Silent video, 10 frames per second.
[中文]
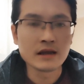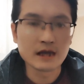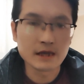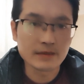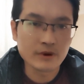
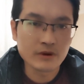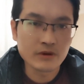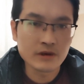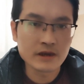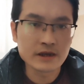哎包
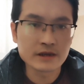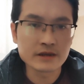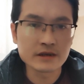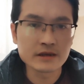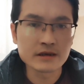括一
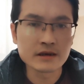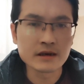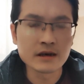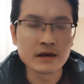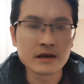些这
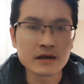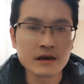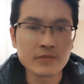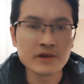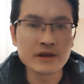个
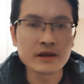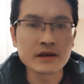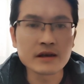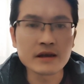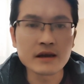抗病
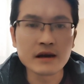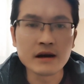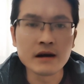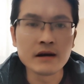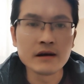能力
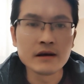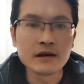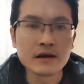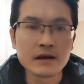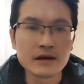啊。
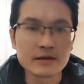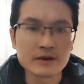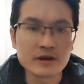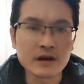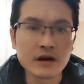哎，什
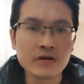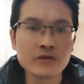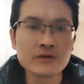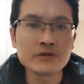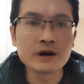么抗
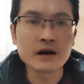欧幼